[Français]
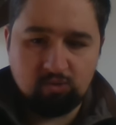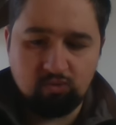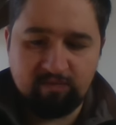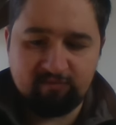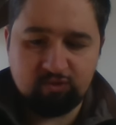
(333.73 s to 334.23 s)

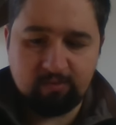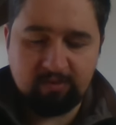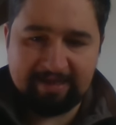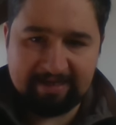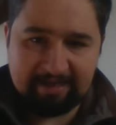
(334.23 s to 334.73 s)
ou
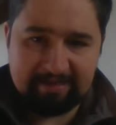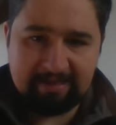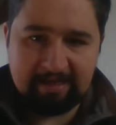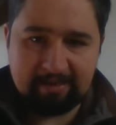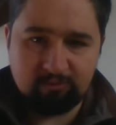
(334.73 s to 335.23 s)
éventuellement les
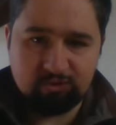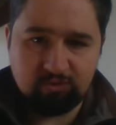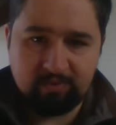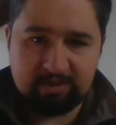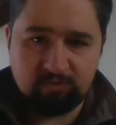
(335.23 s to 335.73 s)
crédits à la
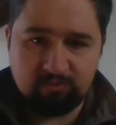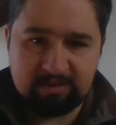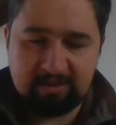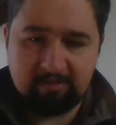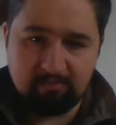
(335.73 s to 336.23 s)
consommation
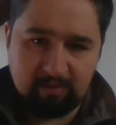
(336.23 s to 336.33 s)
aussi,